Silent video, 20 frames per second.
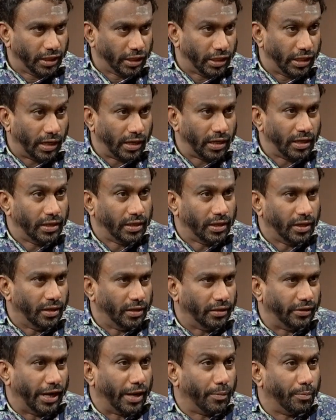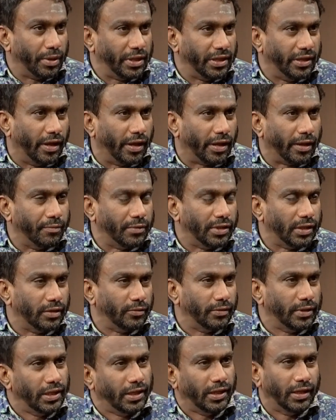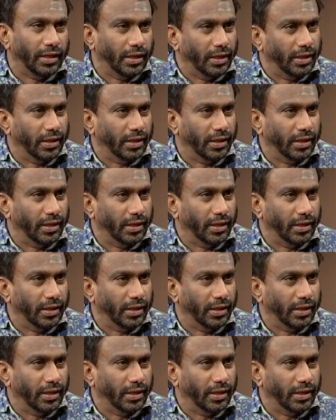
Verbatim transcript: இதுதான் தளம்பதிக்க ஆரம்பிச்சது வந்து